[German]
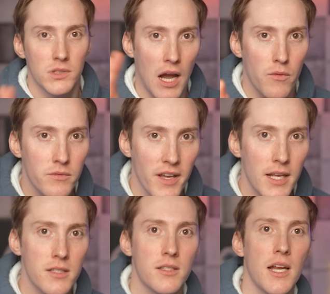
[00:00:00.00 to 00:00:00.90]
Tja, und wer
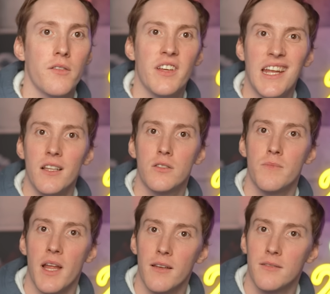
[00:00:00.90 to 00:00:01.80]
jetzt denkt, wir gehen
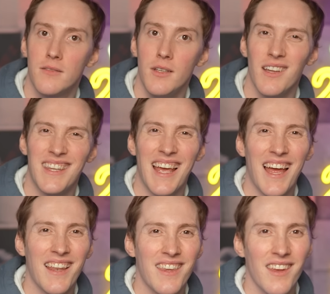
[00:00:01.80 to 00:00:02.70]
zum nächsten Tier, der
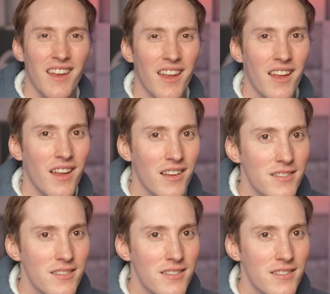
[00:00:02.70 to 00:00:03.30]
hat äh,